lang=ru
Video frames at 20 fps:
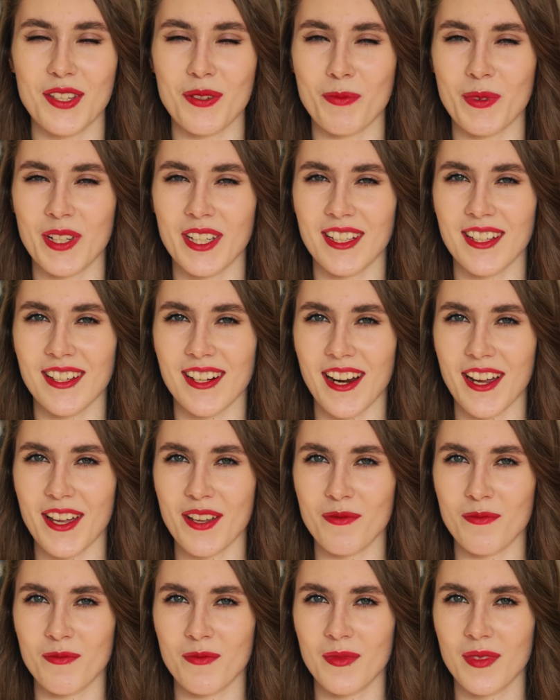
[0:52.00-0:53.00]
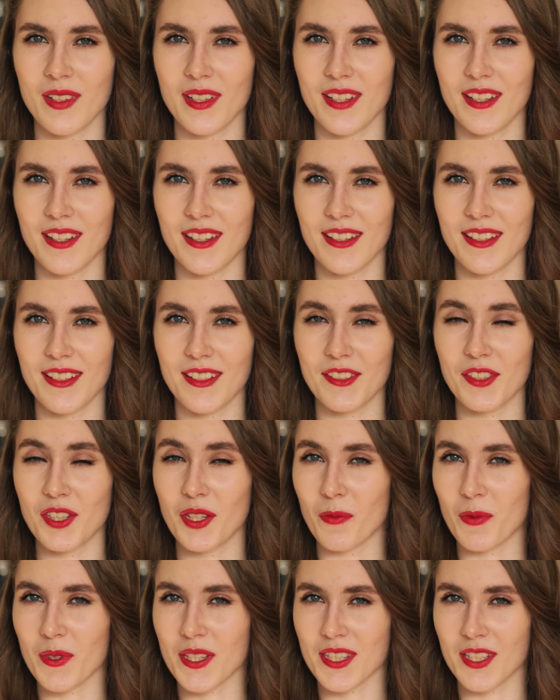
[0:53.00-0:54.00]
и мы играем
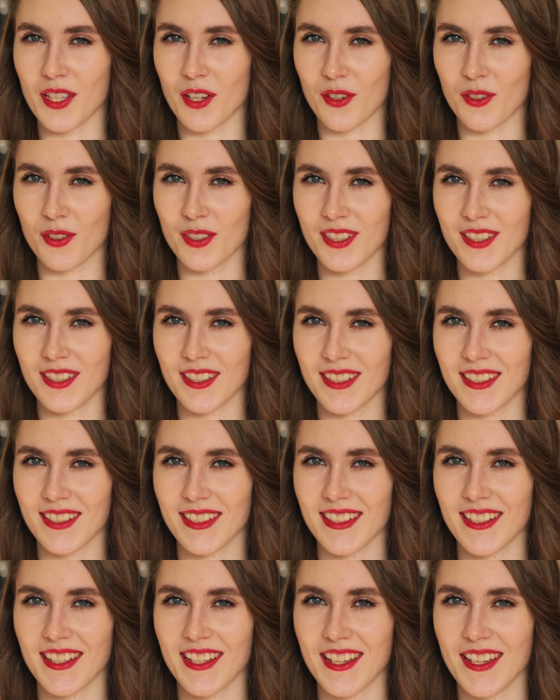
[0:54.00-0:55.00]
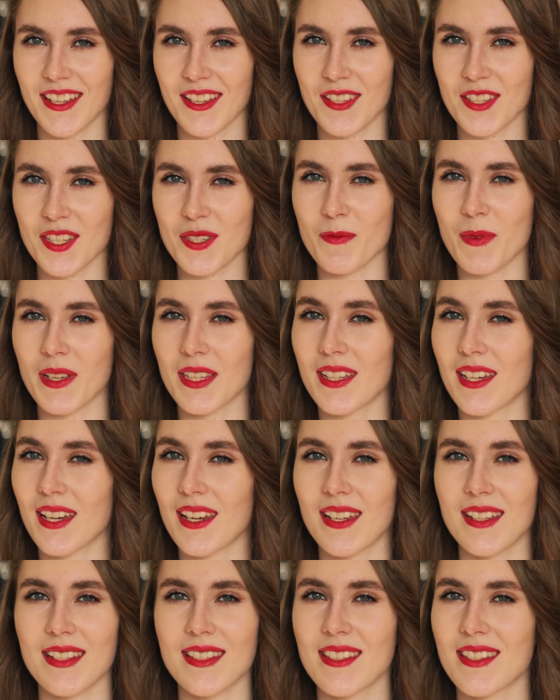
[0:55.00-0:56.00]
на посторонних
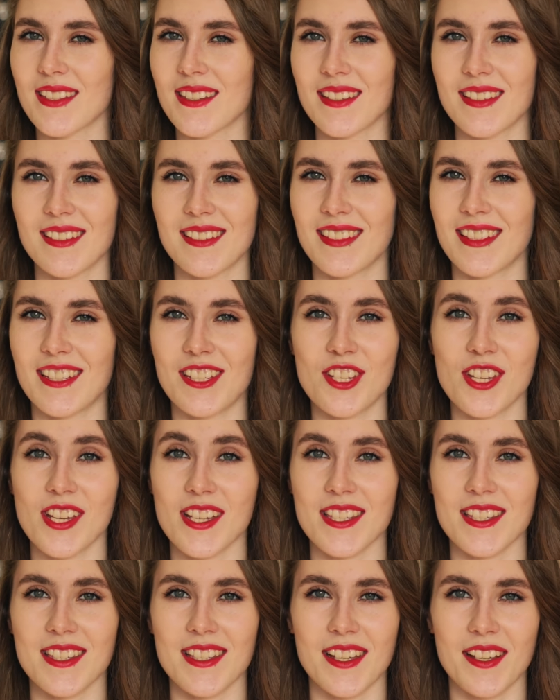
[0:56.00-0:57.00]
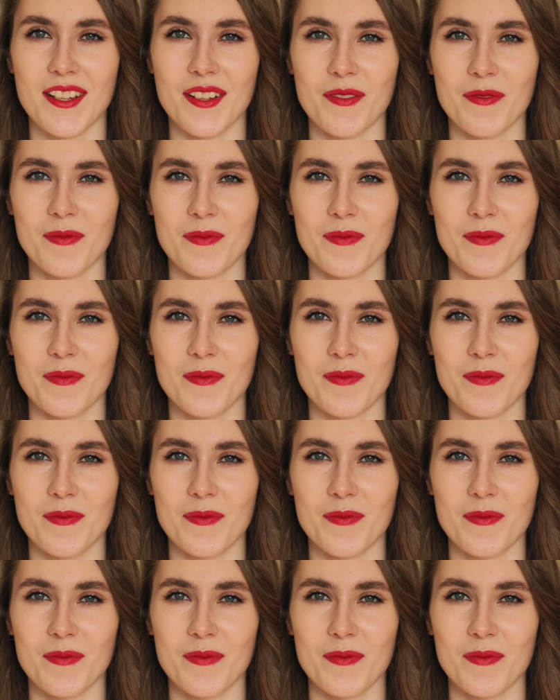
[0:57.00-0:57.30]
смотреть нечестно.